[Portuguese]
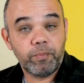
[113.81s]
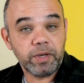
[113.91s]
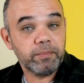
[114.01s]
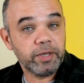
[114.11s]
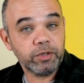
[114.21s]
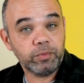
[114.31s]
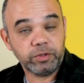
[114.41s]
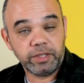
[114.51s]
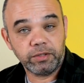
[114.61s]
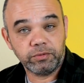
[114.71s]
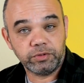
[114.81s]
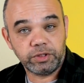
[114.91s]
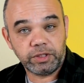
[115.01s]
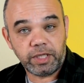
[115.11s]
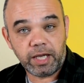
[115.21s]
o primeiro modelo
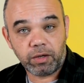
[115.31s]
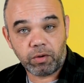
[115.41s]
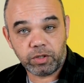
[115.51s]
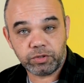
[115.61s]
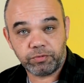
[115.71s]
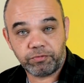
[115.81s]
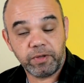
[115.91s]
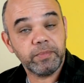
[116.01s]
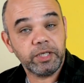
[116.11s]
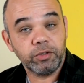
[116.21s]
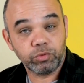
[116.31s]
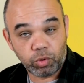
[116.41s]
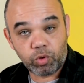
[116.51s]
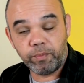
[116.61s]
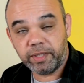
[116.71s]
de relógio feminino
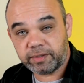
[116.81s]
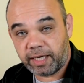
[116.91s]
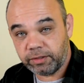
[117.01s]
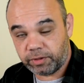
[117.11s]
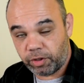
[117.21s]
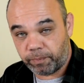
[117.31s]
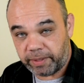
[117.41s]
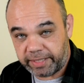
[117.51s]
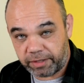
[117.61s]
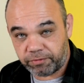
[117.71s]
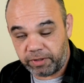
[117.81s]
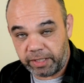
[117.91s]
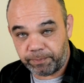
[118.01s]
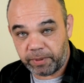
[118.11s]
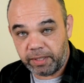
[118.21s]
documentado, né, o Patek
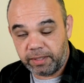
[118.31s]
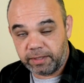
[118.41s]
Philippe